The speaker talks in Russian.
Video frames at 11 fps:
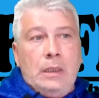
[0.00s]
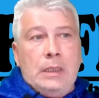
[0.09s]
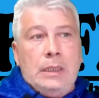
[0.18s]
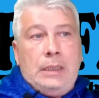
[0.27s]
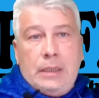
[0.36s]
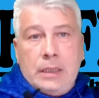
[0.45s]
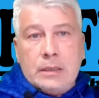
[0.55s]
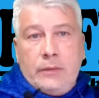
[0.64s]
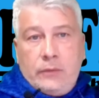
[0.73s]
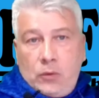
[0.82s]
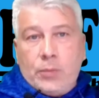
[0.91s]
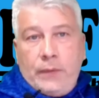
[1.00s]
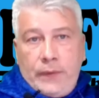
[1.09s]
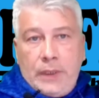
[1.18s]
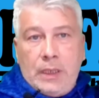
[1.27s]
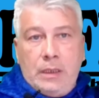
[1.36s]
И есть давно
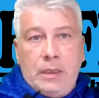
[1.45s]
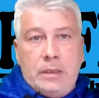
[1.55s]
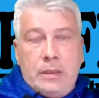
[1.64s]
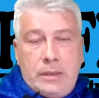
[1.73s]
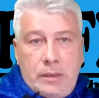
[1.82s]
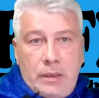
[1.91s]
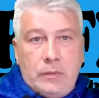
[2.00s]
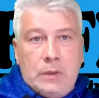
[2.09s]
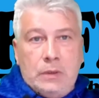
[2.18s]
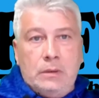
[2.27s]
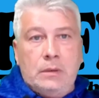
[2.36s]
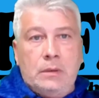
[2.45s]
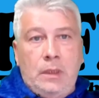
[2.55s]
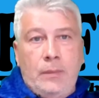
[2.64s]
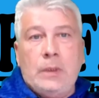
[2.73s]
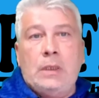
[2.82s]
проверенные системы
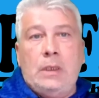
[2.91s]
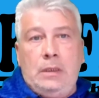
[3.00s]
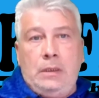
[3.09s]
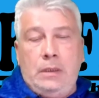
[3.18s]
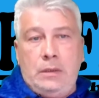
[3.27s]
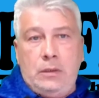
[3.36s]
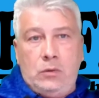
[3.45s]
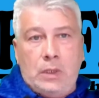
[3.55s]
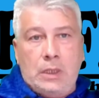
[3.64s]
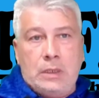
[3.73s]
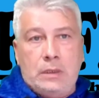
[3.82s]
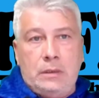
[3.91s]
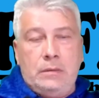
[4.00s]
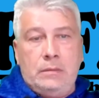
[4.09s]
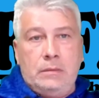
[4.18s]
именно для таких ситуаций,